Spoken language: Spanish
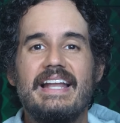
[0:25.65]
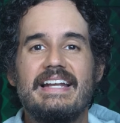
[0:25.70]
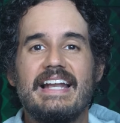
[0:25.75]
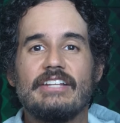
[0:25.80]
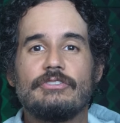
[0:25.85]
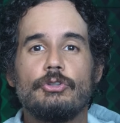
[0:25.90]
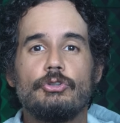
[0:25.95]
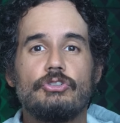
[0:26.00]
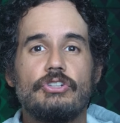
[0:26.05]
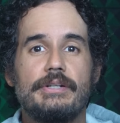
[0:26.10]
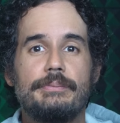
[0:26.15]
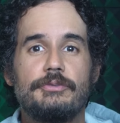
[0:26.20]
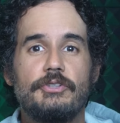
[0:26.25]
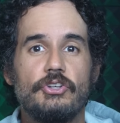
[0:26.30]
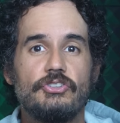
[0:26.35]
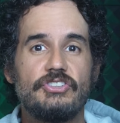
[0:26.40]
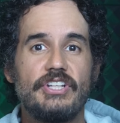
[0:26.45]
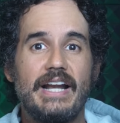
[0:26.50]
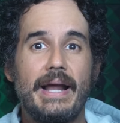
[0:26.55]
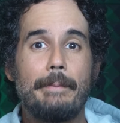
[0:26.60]
la
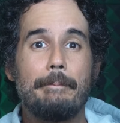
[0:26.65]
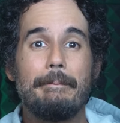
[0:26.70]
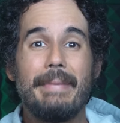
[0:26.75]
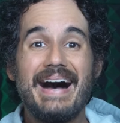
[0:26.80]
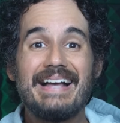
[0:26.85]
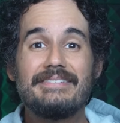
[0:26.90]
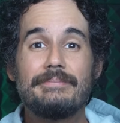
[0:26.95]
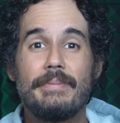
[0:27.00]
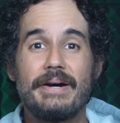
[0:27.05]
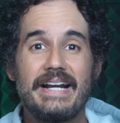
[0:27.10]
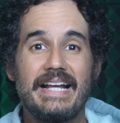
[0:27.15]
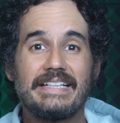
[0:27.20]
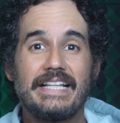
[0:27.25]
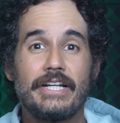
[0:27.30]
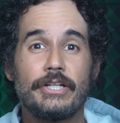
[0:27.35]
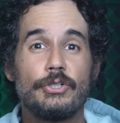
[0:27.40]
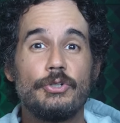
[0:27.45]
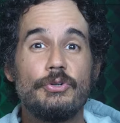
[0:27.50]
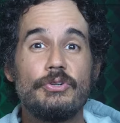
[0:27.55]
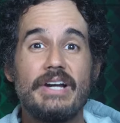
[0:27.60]
suscripción será más
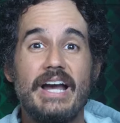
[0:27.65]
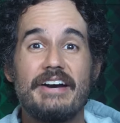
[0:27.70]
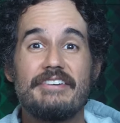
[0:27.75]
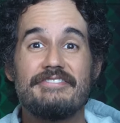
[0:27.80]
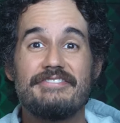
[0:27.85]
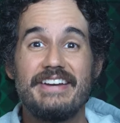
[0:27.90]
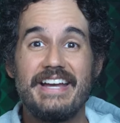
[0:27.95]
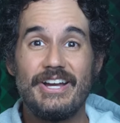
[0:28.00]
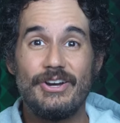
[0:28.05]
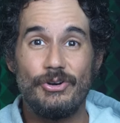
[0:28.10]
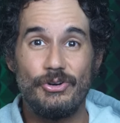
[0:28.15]
barata que un café